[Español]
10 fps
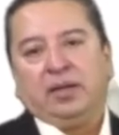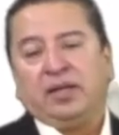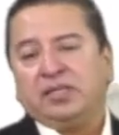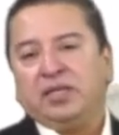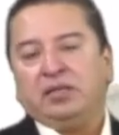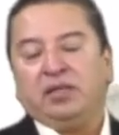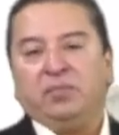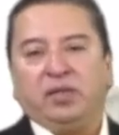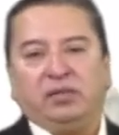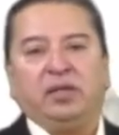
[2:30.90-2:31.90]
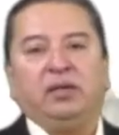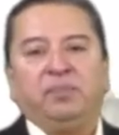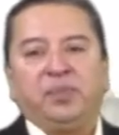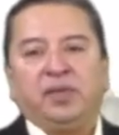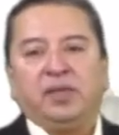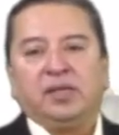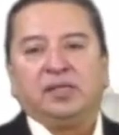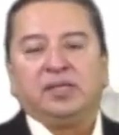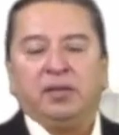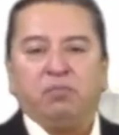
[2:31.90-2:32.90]
Recientemente,
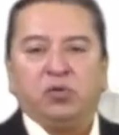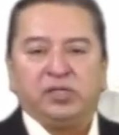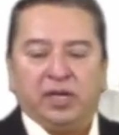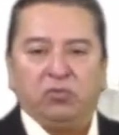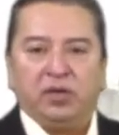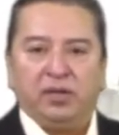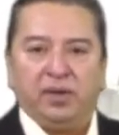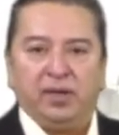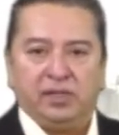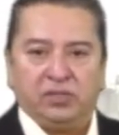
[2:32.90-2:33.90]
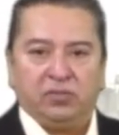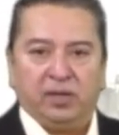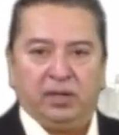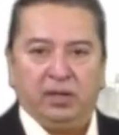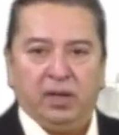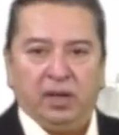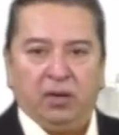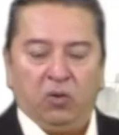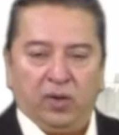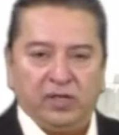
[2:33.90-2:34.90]
se ha impulsado a nivel nacional
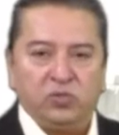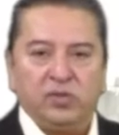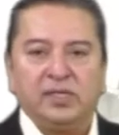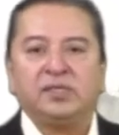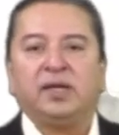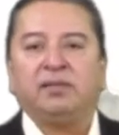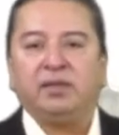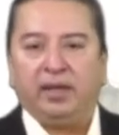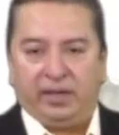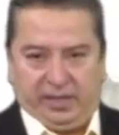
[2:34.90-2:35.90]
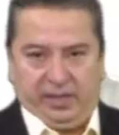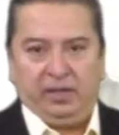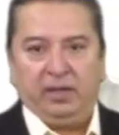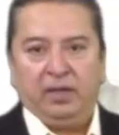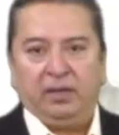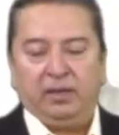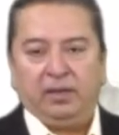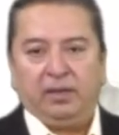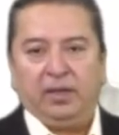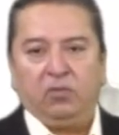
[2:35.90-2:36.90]
lo que es una estrategia
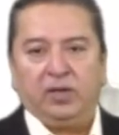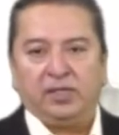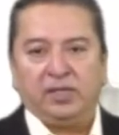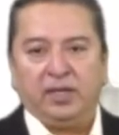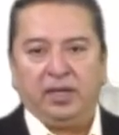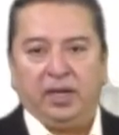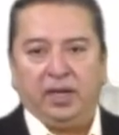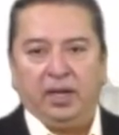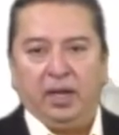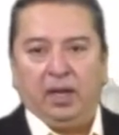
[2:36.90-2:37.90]
de lo que sería